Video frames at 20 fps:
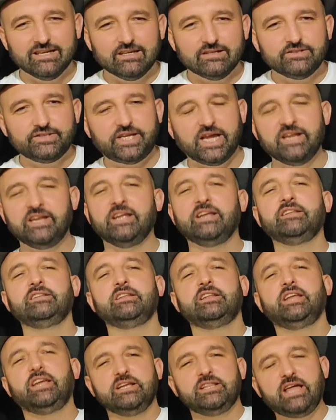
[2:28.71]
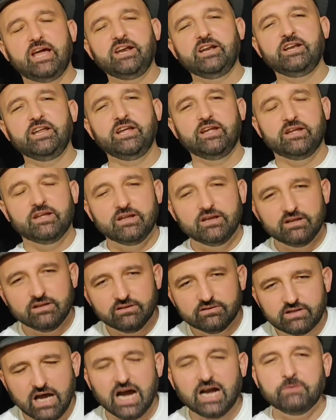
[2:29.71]
senin liderini
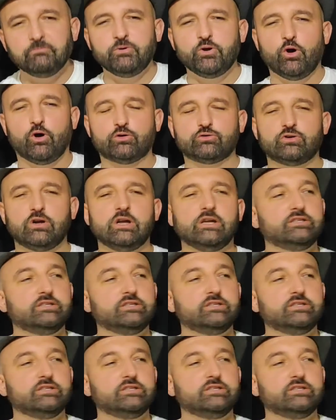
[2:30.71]
takmıyor,